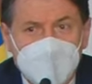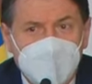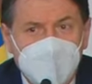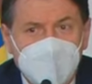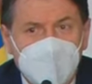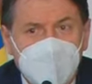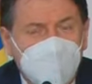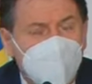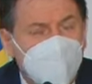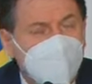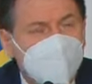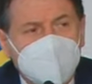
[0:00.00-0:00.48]

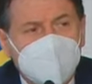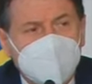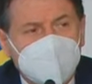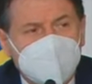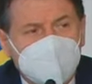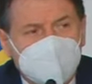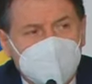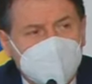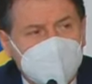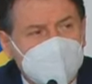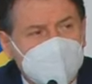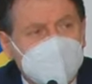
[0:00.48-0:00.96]
Io non ho
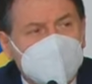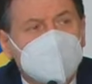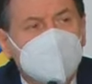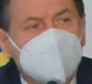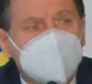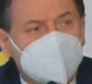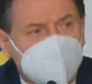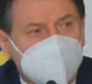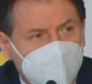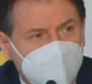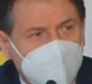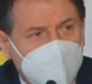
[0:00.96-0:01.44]
detto che va
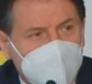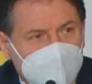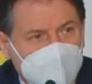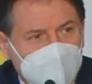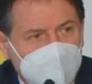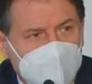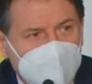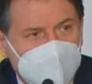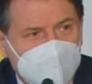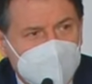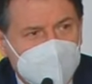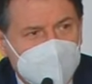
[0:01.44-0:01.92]
tutto
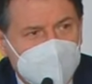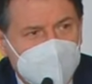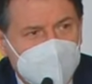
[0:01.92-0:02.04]
bene.